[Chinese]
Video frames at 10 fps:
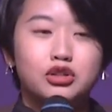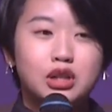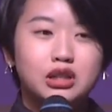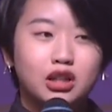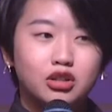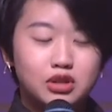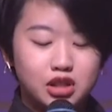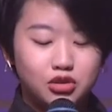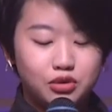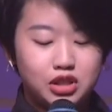所以能够
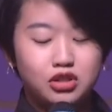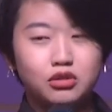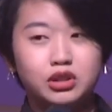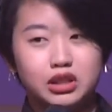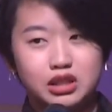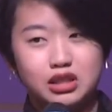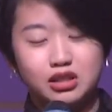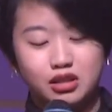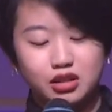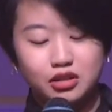记住其中的人其
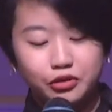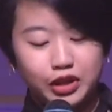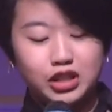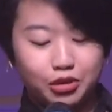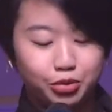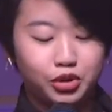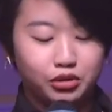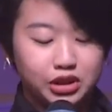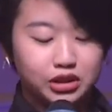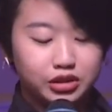实是非常不
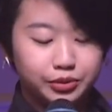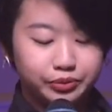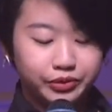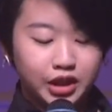容易的。